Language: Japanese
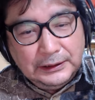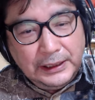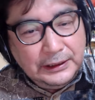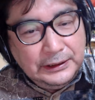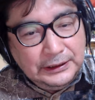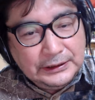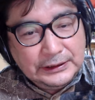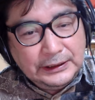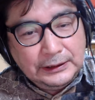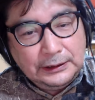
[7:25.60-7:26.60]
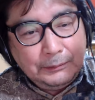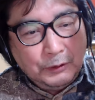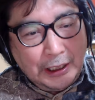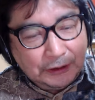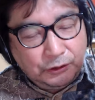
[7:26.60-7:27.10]
権利意識的で
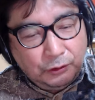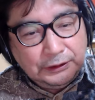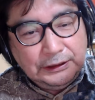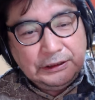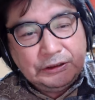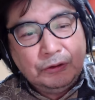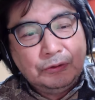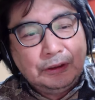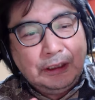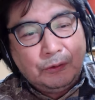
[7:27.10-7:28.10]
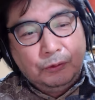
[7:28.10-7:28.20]
も圧倒的に強くて、